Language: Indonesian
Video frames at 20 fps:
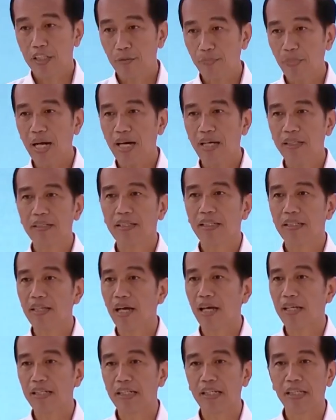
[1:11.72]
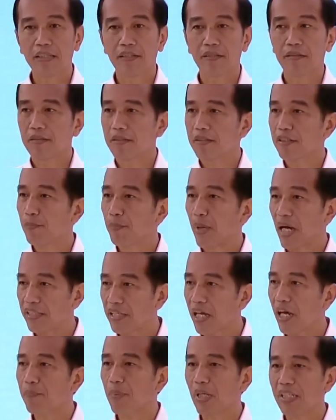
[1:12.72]
depan kita ingin
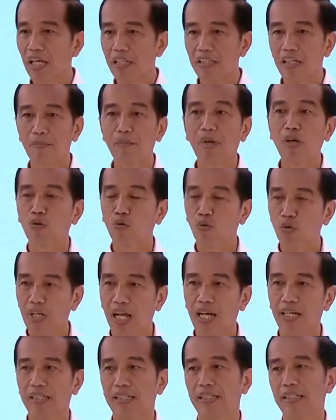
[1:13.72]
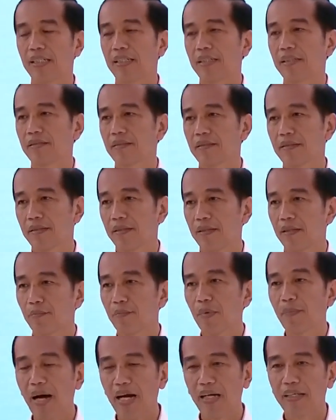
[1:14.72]
sebanyak-banyaknya mengurangi
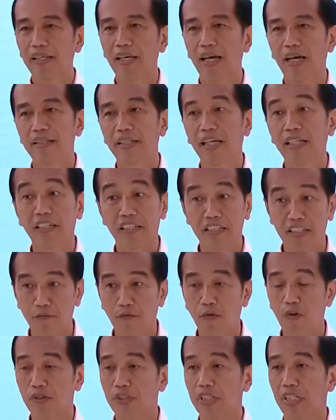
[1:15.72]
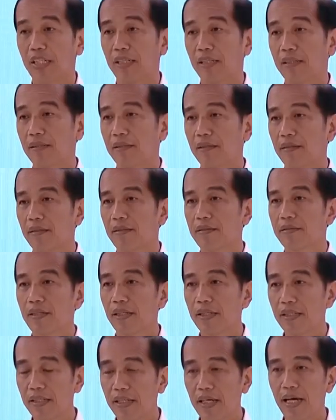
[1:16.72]
pemakaian energi fosil,
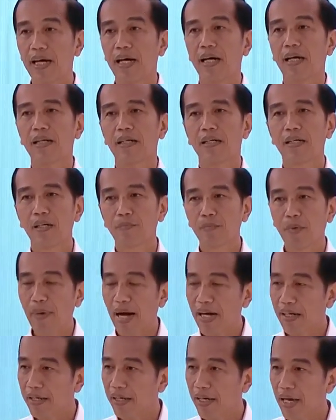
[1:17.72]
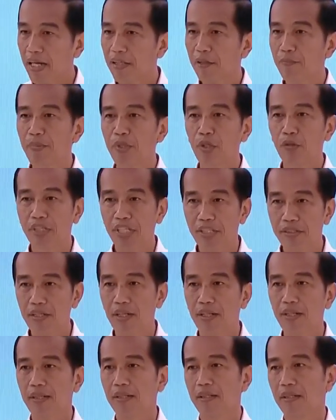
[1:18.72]
sehingga pemakaian
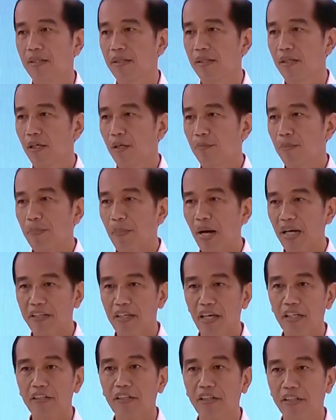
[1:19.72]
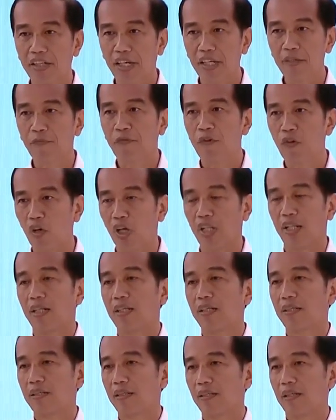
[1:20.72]
biodiesel, pemakaian green fuel
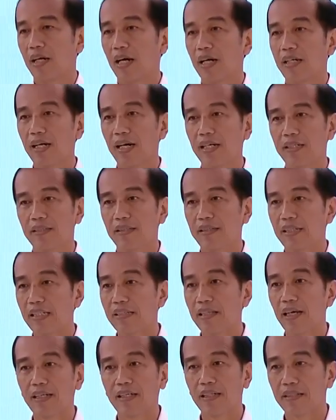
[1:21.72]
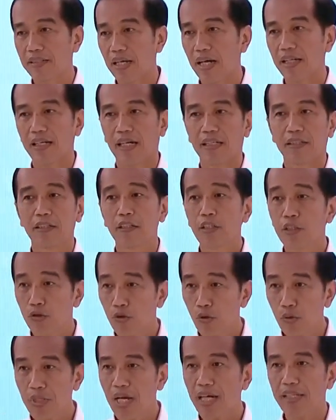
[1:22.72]
akan kita kerjakan.
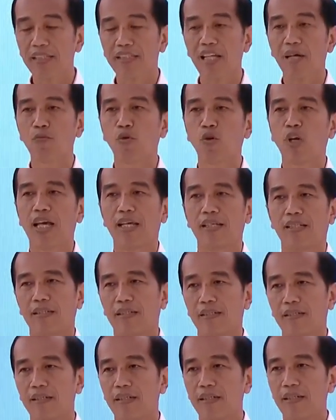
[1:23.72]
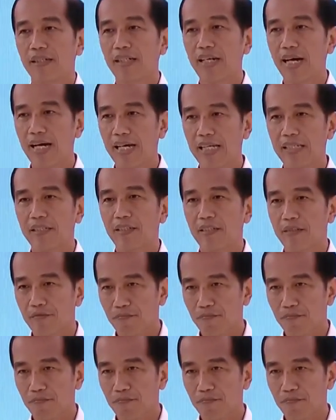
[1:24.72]
Sudah kita mulai dengan